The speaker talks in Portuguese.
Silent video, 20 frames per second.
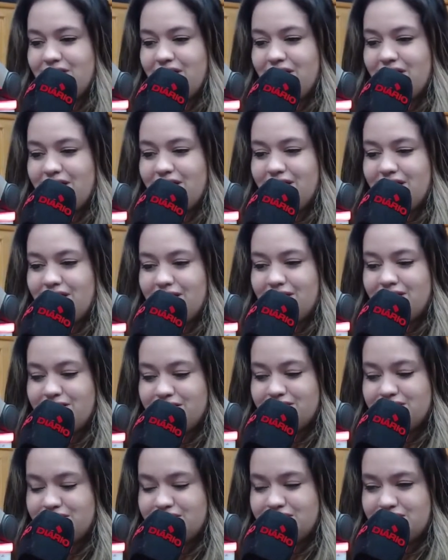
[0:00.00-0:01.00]
é,
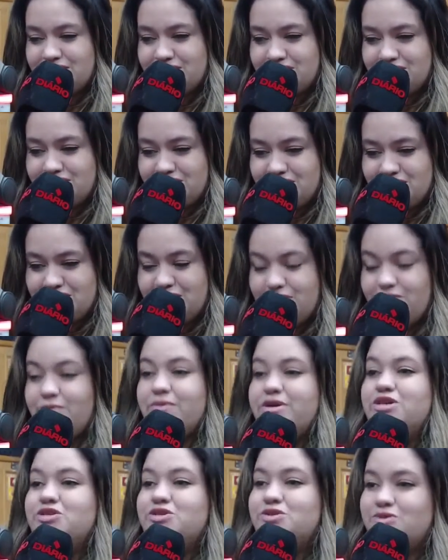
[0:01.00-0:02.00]

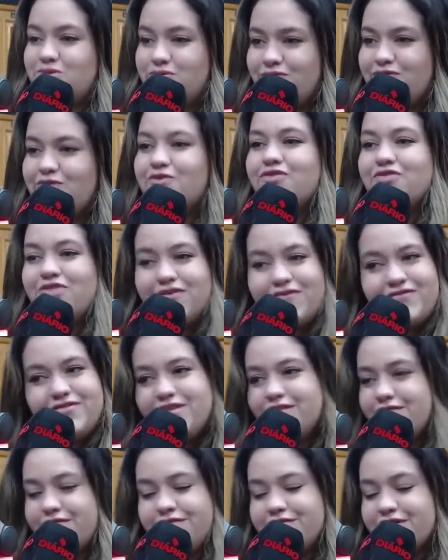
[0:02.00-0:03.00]
extremamente deve
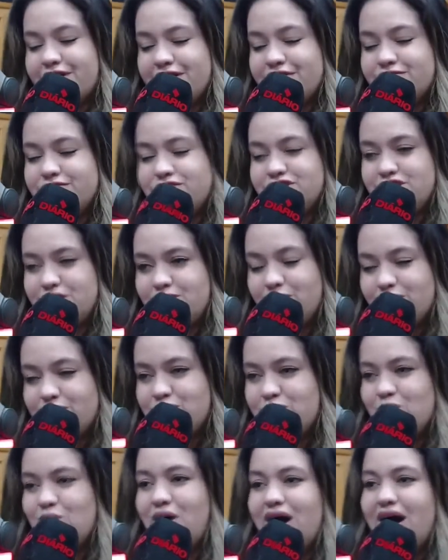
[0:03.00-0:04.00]
ter ficado
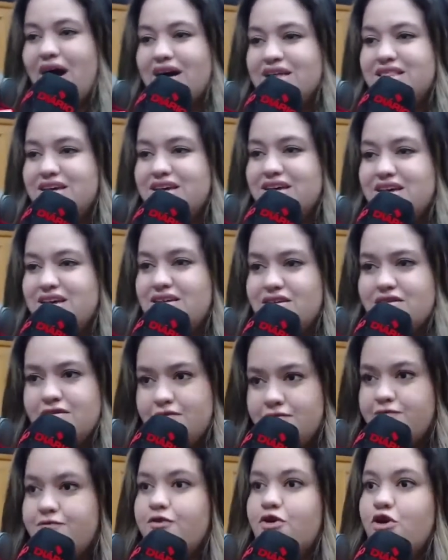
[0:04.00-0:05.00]
extremamente honrada
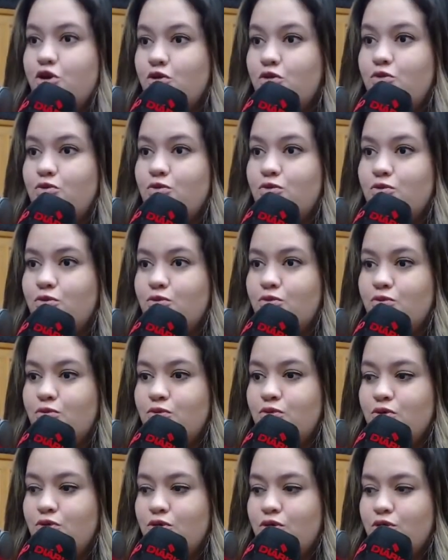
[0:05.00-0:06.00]
e foi um
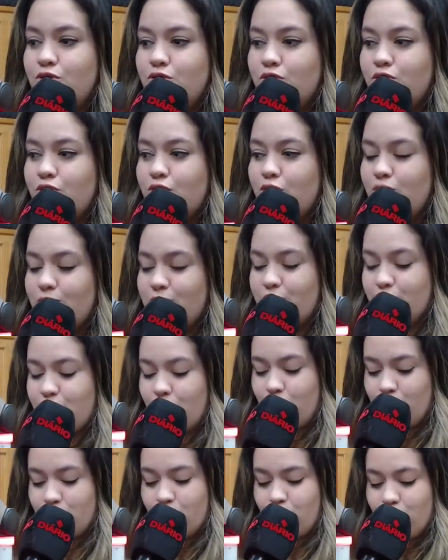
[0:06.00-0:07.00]
como, é
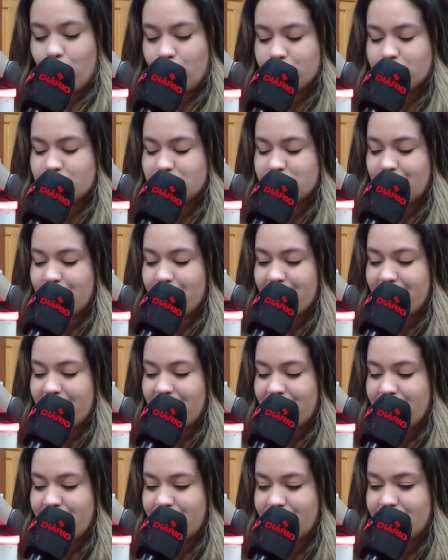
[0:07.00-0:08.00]
como, como posso usar a
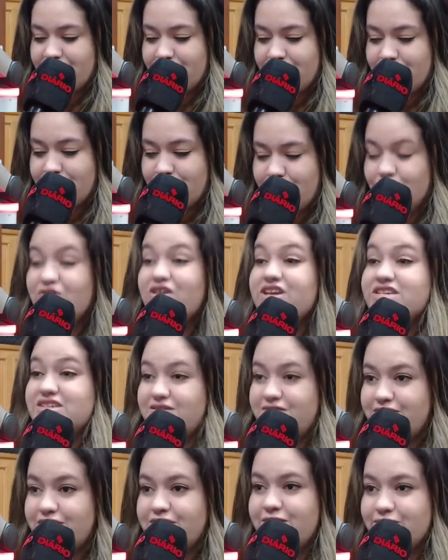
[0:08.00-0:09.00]
palavra, um
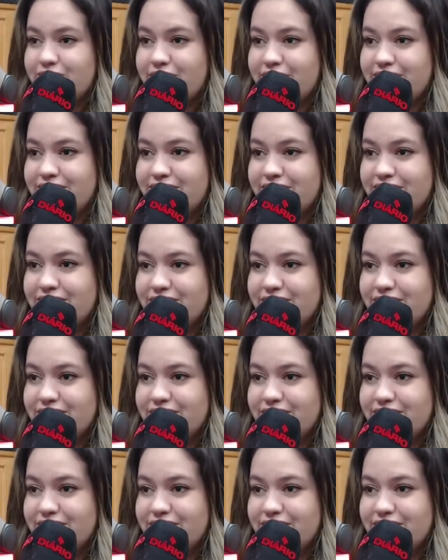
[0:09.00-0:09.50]
desafio, né?